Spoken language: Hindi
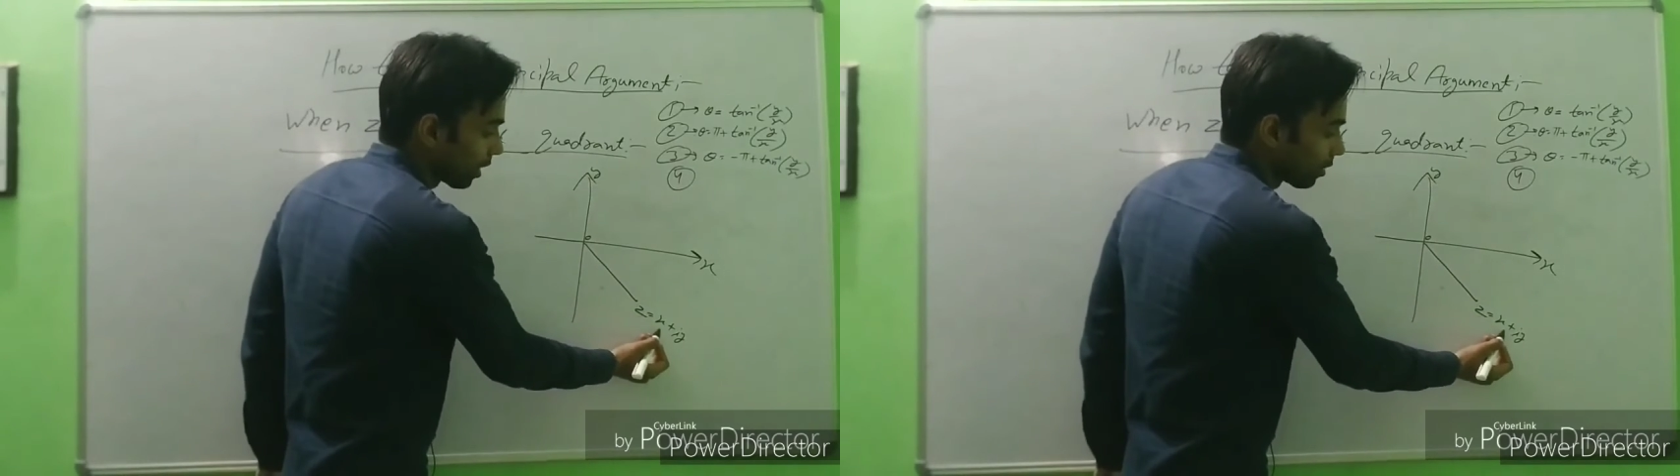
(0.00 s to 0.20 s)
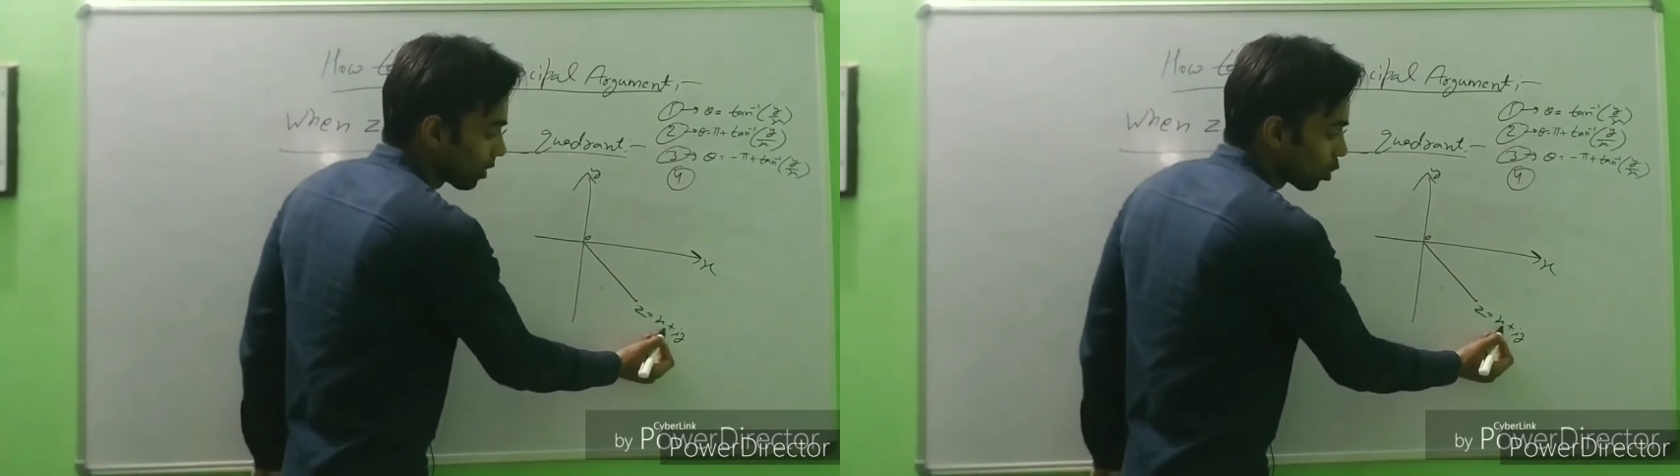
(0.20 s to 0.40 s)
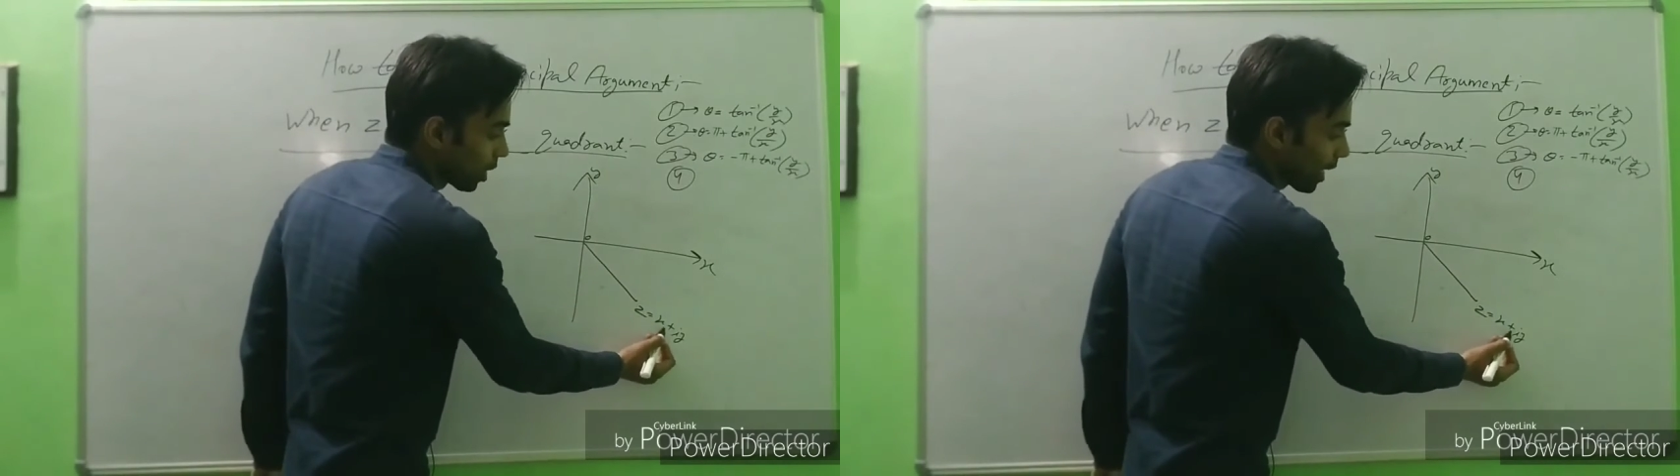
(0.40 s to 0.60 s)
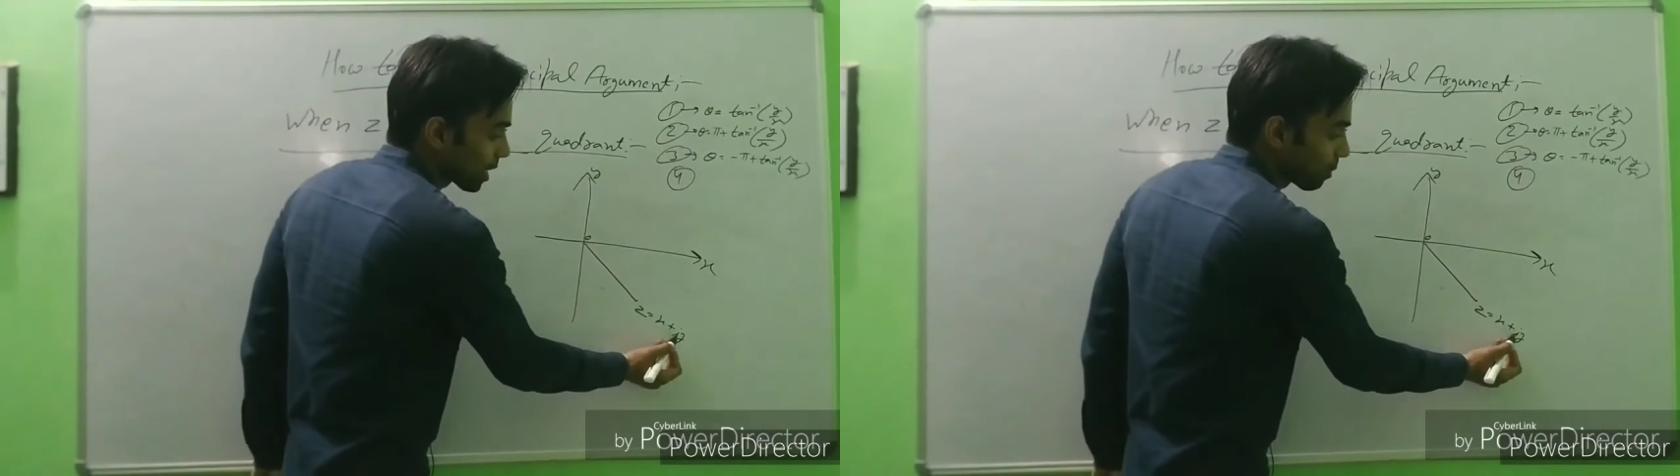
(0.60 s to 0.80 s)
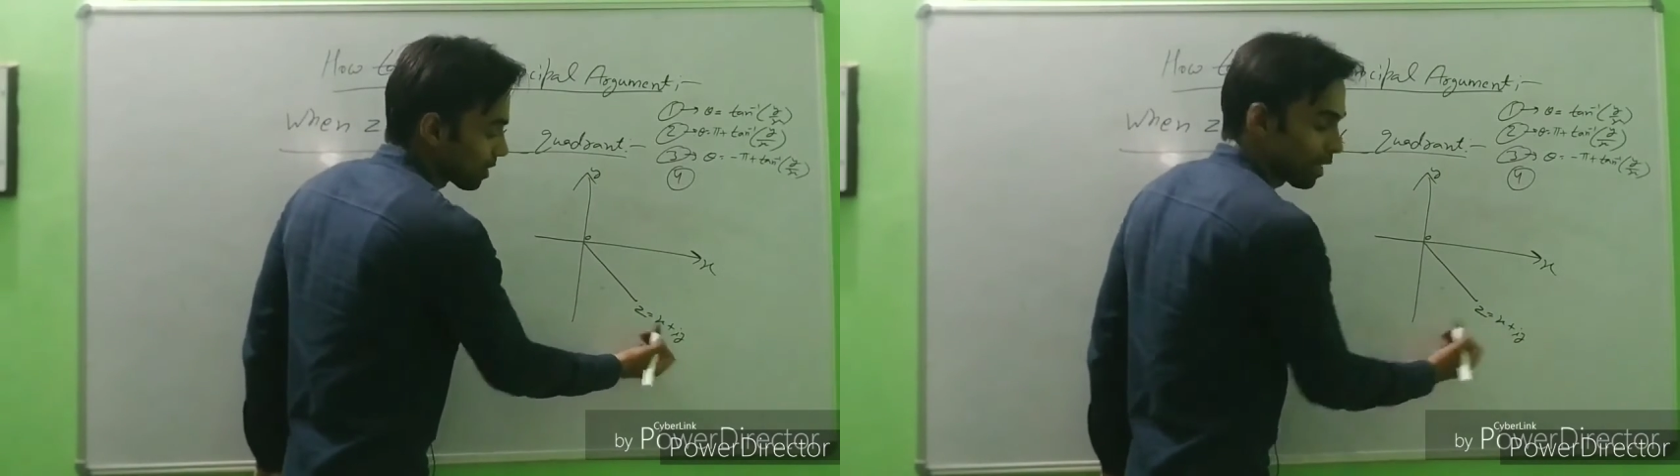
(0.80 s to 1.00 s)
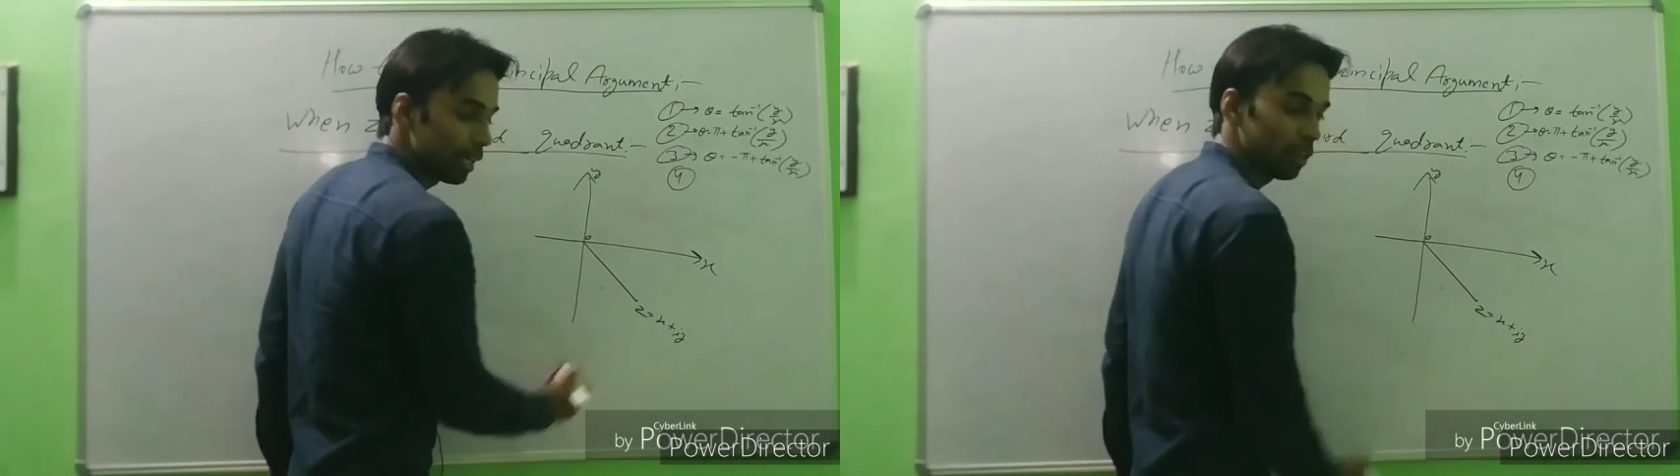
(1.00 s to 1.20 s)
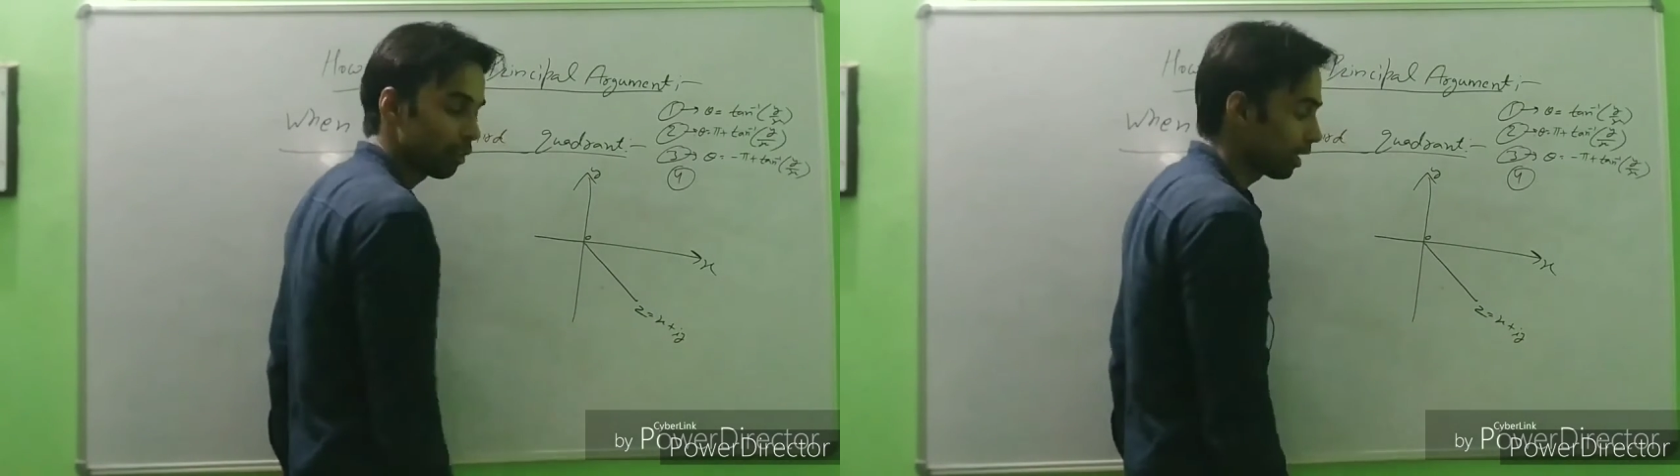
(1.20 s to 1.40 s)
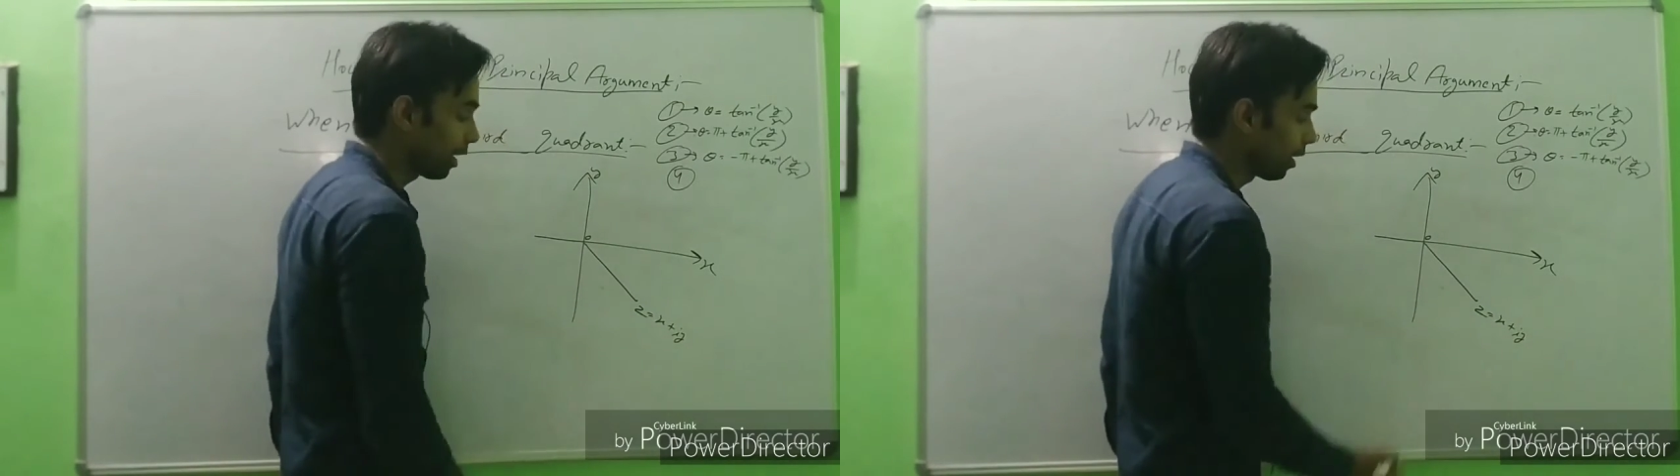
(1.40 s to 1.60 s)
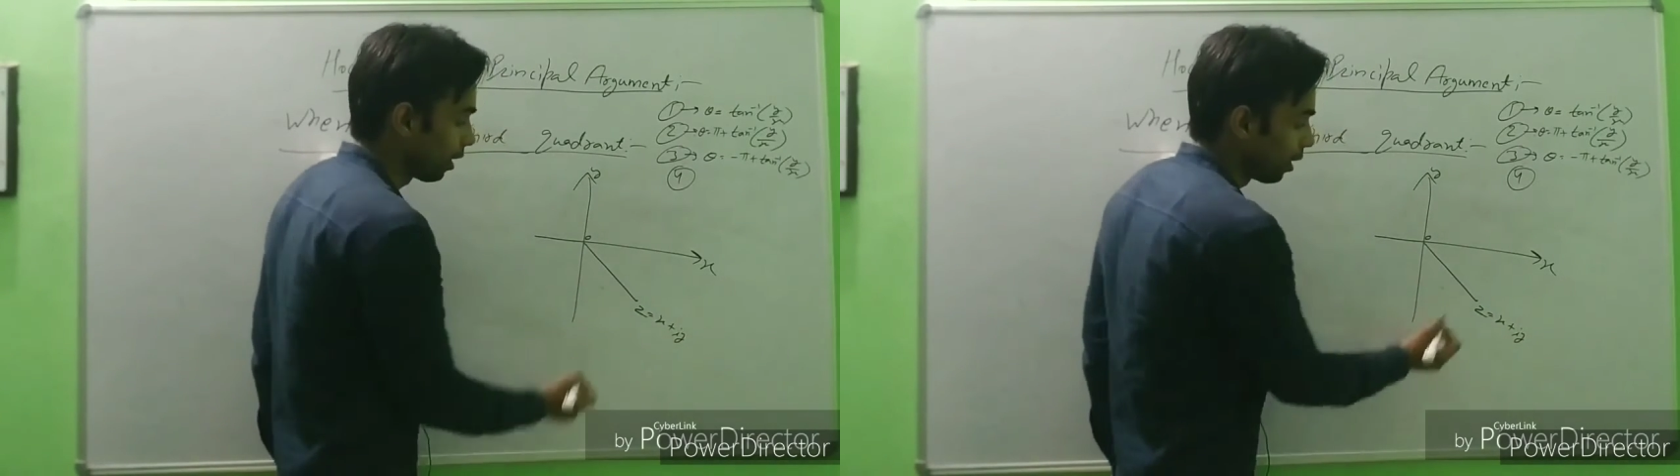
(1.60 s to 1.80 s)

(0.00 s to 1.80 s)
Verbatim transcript: के अंदर जो कि एक्स प्लस हाइट है वाई